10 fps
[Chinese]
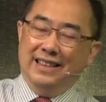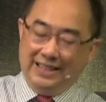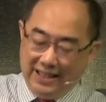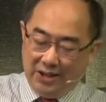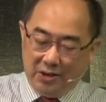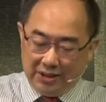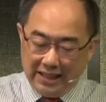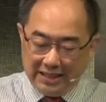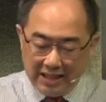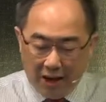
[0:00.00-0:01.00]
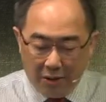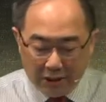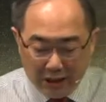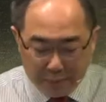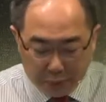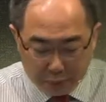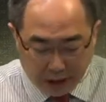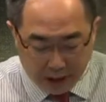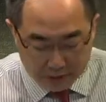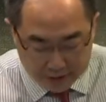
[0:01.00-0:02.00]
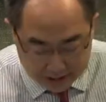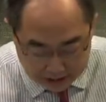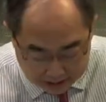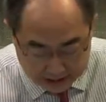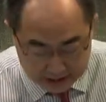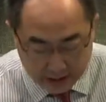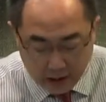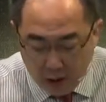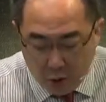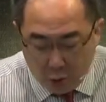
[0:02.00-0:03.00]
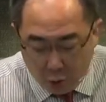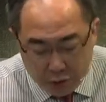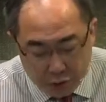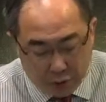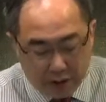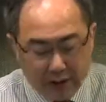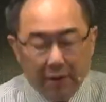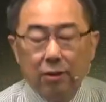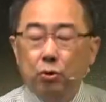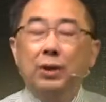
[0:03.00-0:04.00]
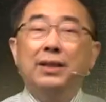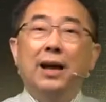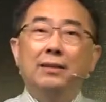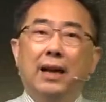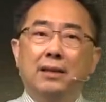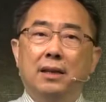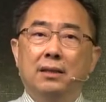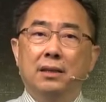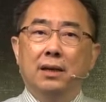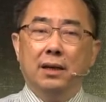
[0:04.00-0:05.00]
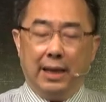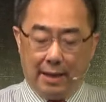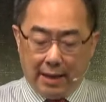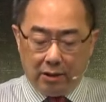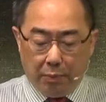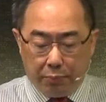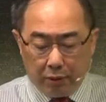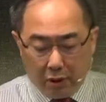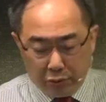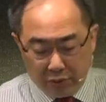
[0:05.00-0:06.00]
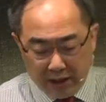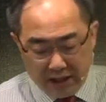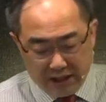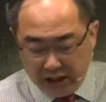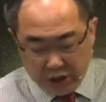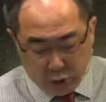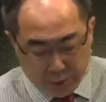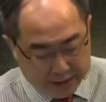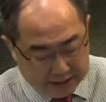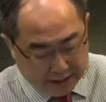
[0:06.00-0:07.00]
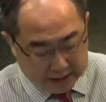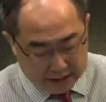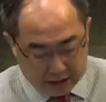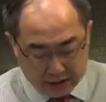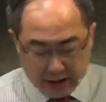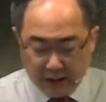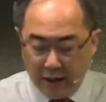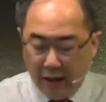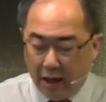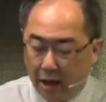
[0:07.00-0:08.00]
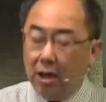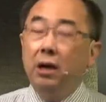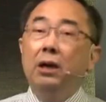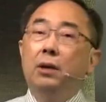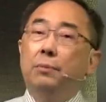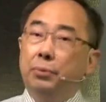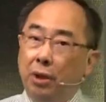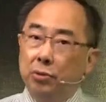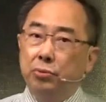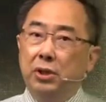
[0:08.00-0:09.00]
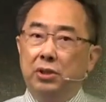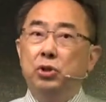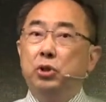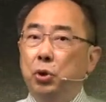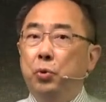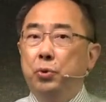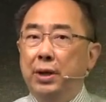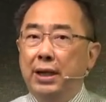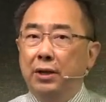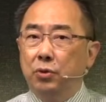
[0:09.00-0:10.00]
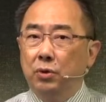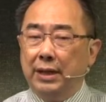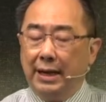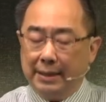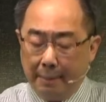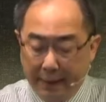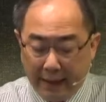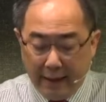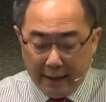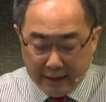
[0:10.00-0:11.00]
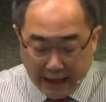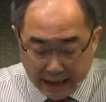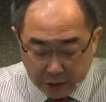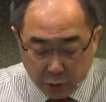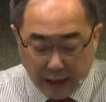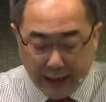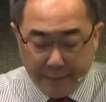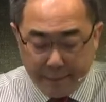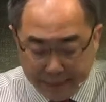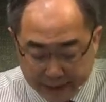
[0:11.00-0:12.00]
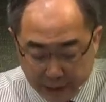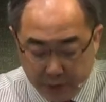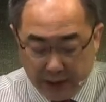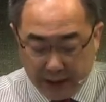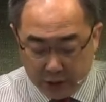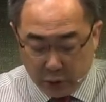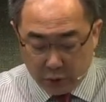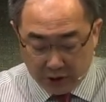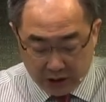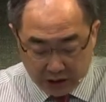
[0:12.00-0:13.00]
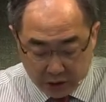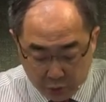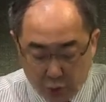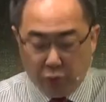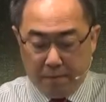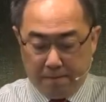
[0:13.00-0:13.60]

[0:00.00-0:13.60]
这里有在烧的葡萄枝子。无论如何。”对当代的人而言，看到葡萄树是很稀松平常的事情，而葡萄树也是旧约当中常常被拿出来比喻的一种植物，